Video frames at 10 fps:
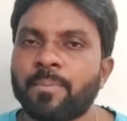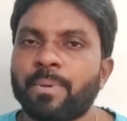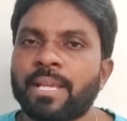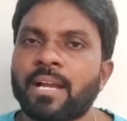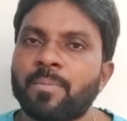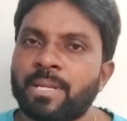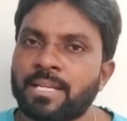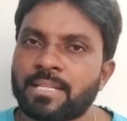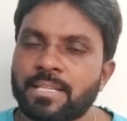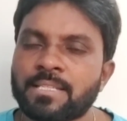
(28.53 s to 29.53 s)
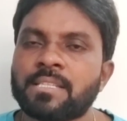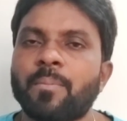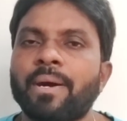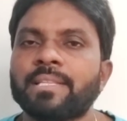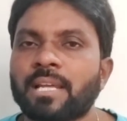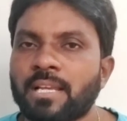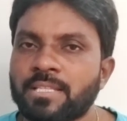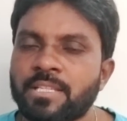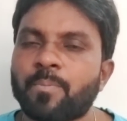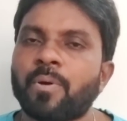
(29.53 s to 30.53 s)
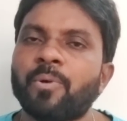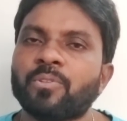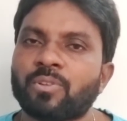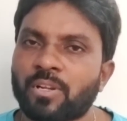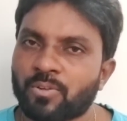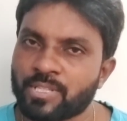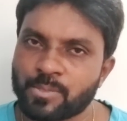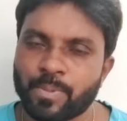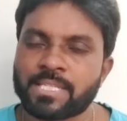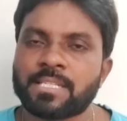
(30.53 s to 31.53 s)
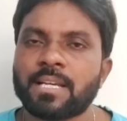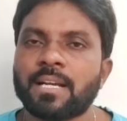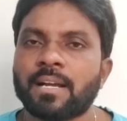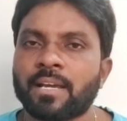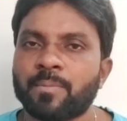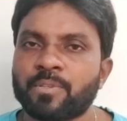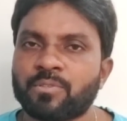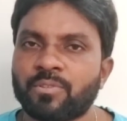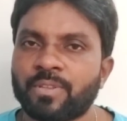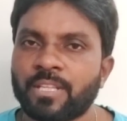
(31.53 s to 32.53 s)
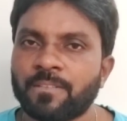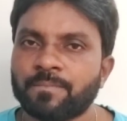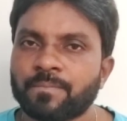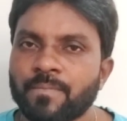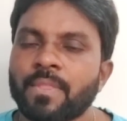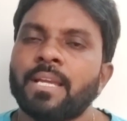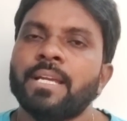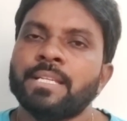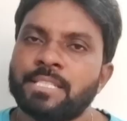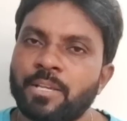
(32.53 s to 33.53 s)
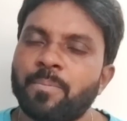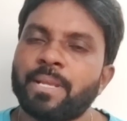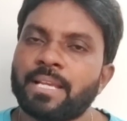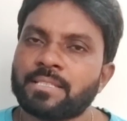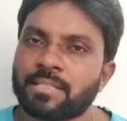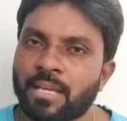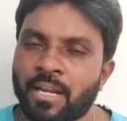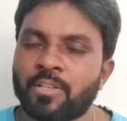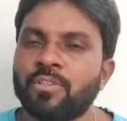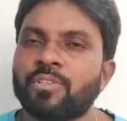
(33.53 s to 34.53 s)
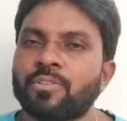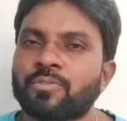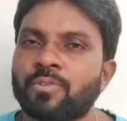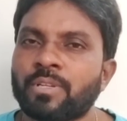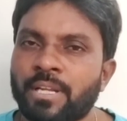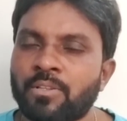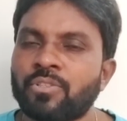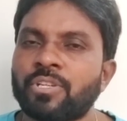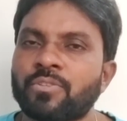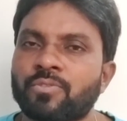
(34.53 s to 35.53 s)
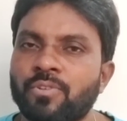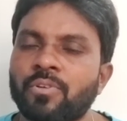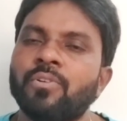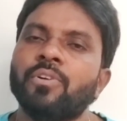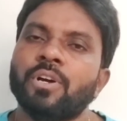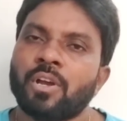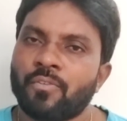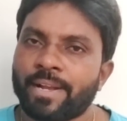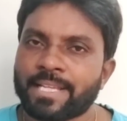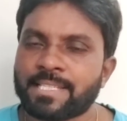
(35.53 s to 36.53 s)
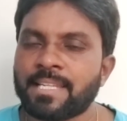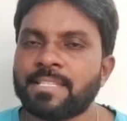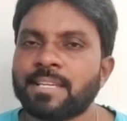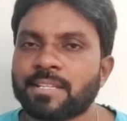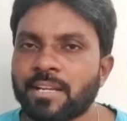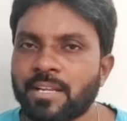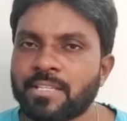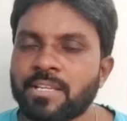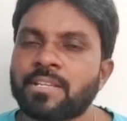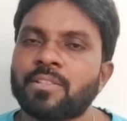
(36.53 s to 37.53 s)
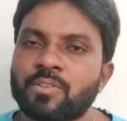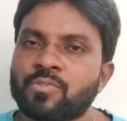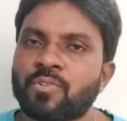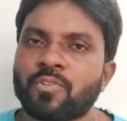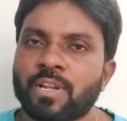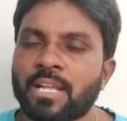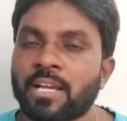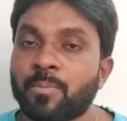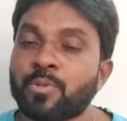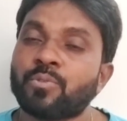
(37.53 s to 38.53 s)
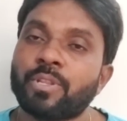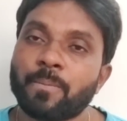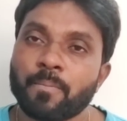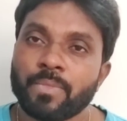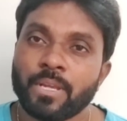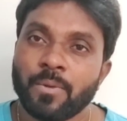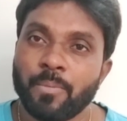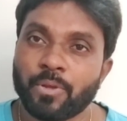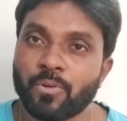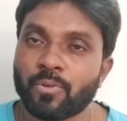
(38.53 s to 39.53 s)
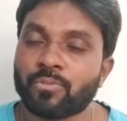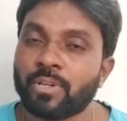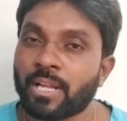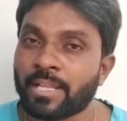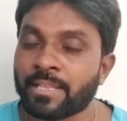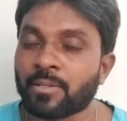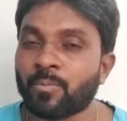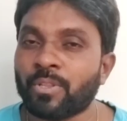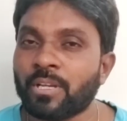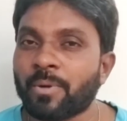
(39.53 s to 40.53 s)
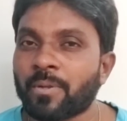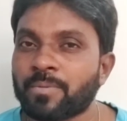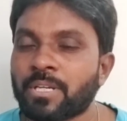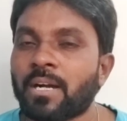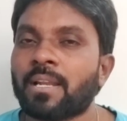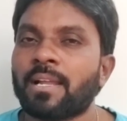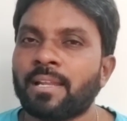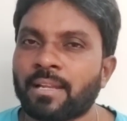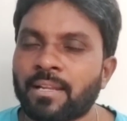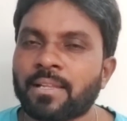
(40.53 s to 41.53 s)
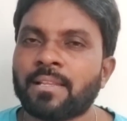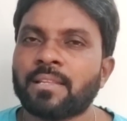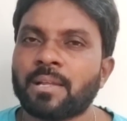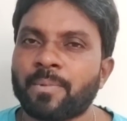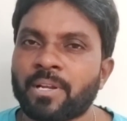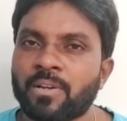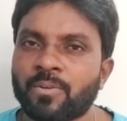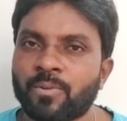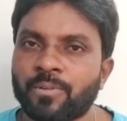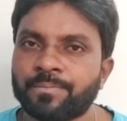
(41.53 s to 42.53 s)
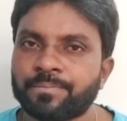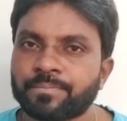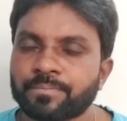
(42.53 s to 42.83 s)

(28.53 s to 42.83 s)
ఏపీ కేబినెట్ సమాధానం చెప్పబోతున్నట్లు స్పష్టంగా కనిపిస్తూ ఉంది సిపిఎస్ రద్దు తీసుకు రద్దు చేసుకుంటూ ఒక సెన్సేషన్ డెసిషన్ తీసుకుంటున్నట్లే కనిపిస్తుంది మీకు గుర్తుండేలేదు ఇంతకు ముందే మనం చాలా నెలల క్రిందటే మాట్లాడుకున్నాం